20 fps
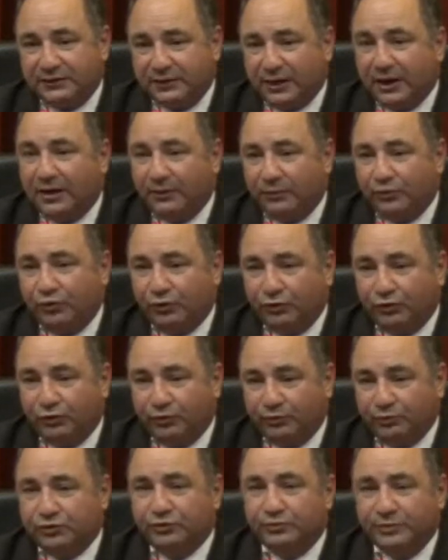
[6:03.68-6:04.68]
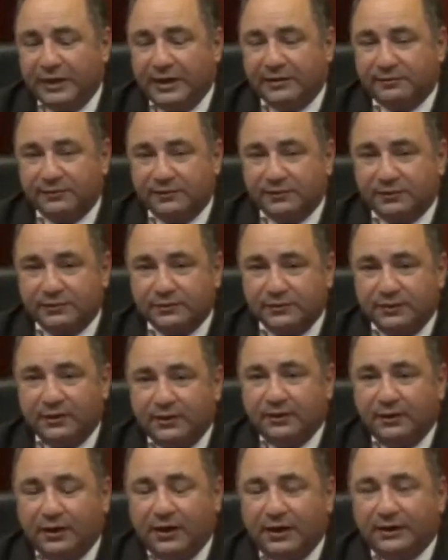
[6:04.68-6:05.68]
tabi oluyor. Bunu bilesiniz.
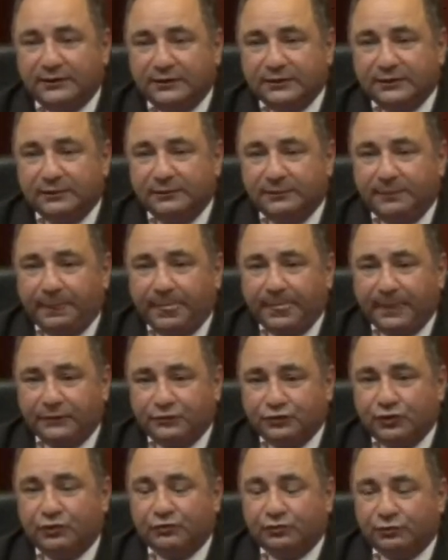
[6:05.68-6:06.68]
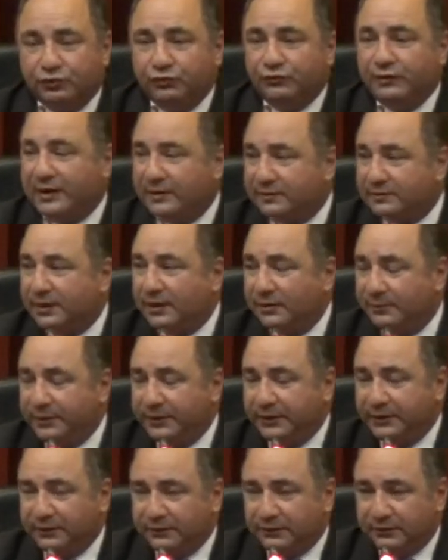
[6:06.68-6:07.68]
Artık çok universal
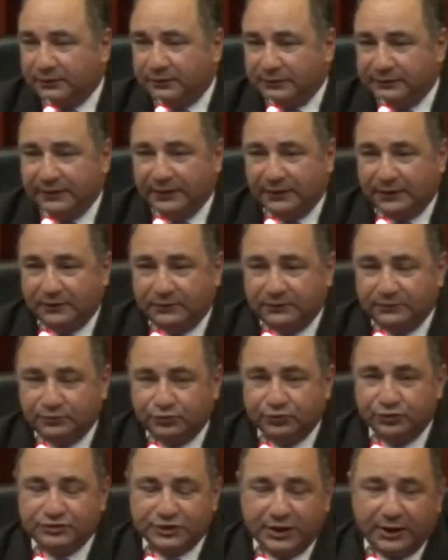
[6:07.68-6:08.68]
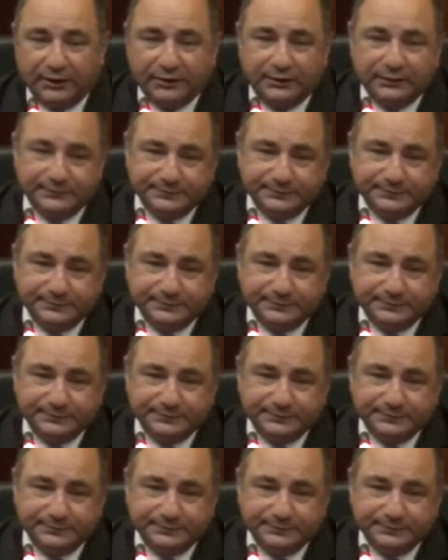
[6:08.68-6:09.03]
bir e, dil. Bu şart.